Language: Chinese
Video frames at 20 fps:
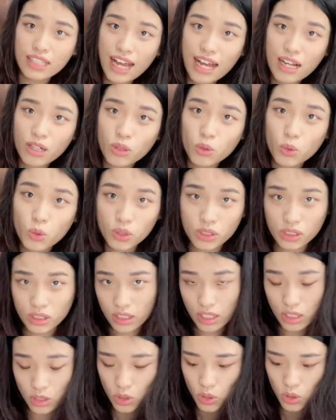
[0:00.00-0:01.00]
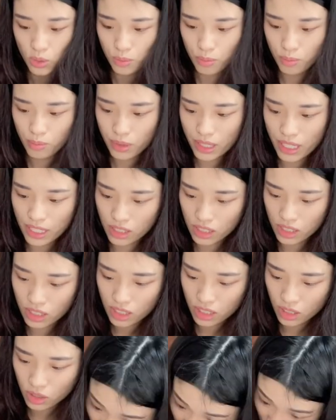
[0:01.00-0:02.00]
压过那种变
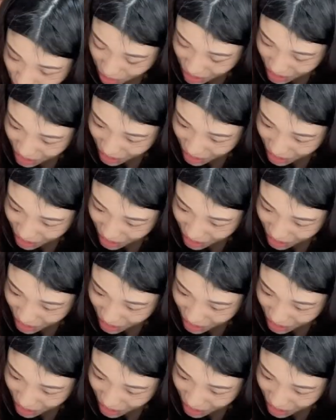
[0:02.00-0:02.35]
形。不过这